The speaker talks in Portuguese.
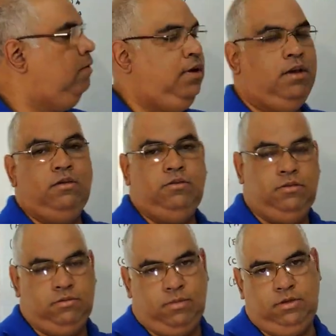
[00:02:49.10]
vi
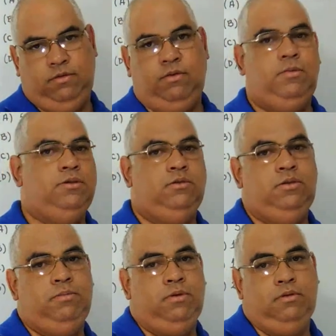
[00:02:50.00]
as, as,
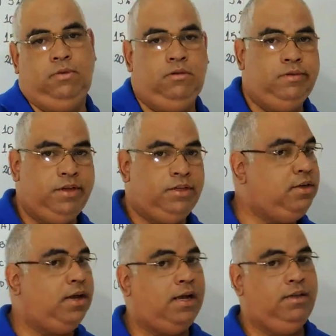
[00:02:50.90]
informações importantes, mas não
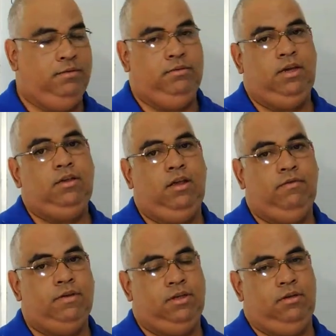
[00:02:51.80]
entendi nada. O que, que tem
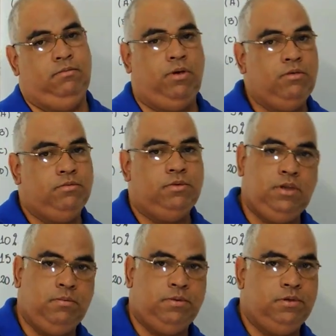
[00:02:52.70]
que fazer? Bom,
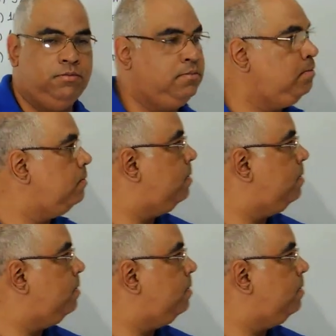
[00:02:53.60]
simples.